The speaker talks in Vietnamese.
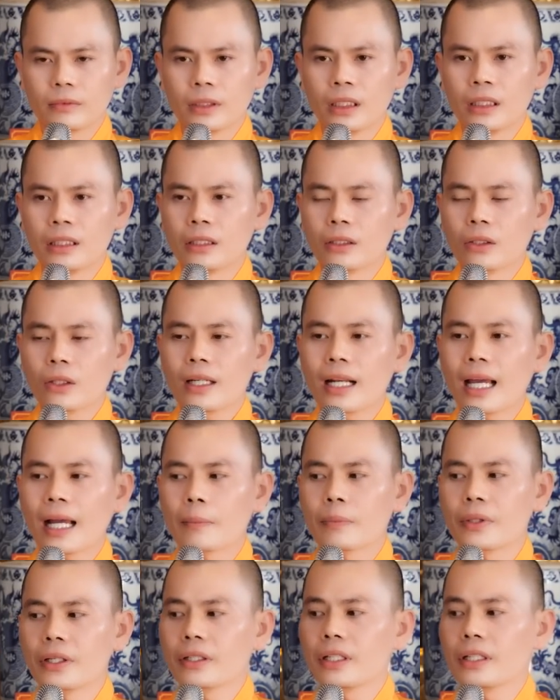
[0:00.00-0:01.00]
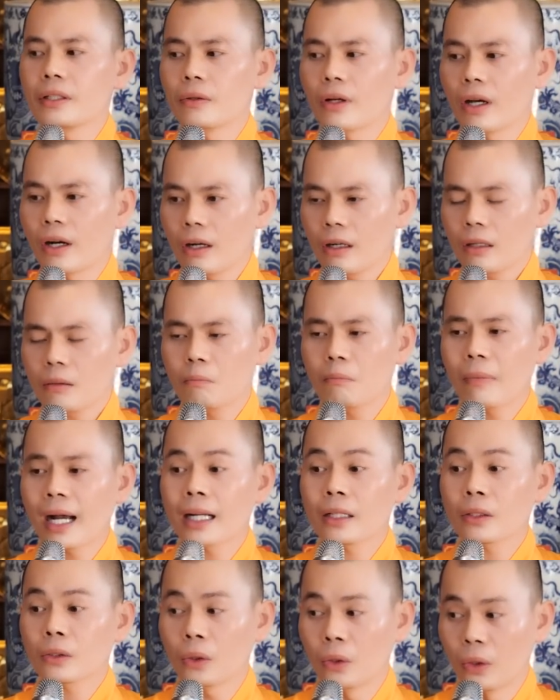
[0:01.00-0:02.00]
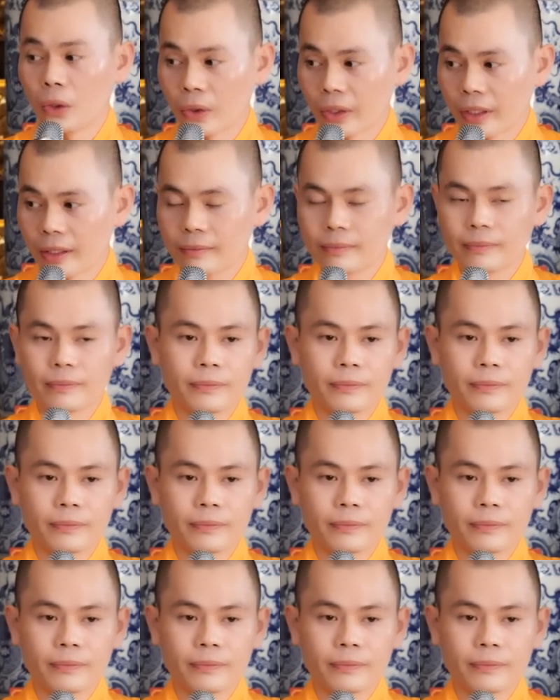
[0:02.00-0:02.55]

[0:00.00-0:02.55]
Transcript: đừng có làm những điều đó mang tội.